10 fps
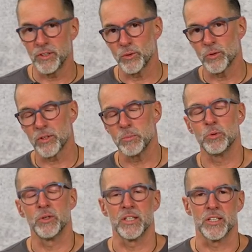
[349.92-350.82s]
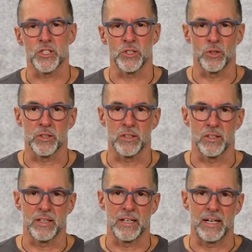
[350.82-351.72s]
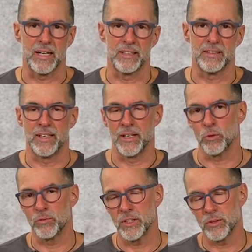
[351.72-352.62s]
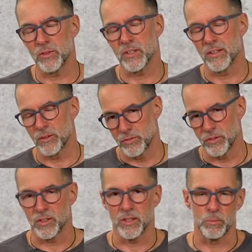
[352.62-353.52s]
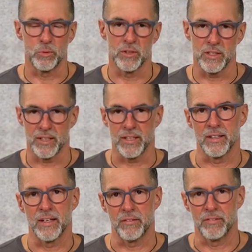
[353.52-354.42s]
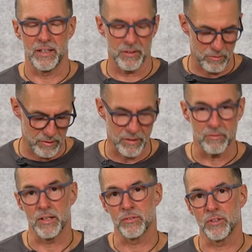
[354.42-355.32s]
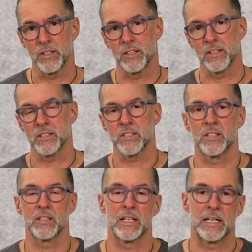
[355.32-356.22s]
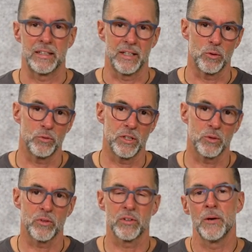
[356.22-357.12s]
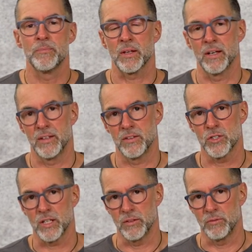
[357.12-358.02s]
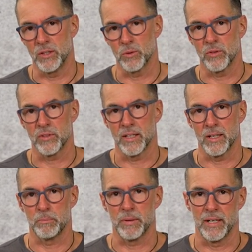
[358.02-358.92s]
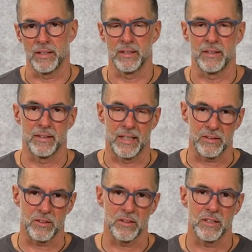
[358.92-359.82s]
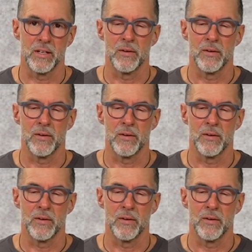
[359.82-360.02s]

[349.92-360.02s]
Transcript: Virus im Bunde ist noch der Adenovirus, also der vierte im Bunde, der erwähnenswert wäre für die Terroristik, der Adenovirus. Äh, das ist ein Virus, der bei Nattern,